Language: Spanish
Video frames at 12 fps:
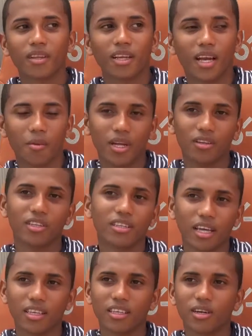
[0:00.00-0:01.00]
Cambiaron de
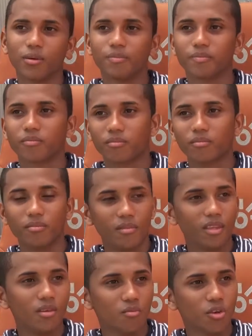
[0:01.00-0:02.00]
técnico,
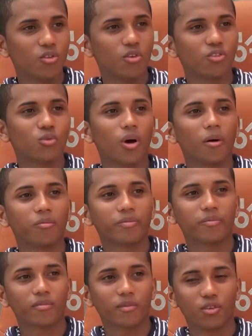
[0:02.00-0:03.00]
vino Insúa.
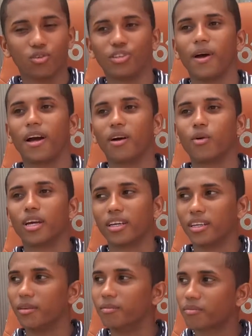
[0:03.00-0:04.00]
Yo estaba acá en
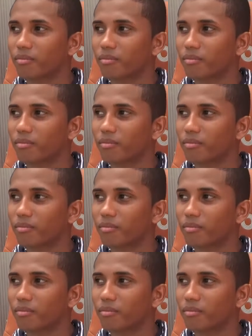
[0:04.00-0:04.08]
Guayaquil.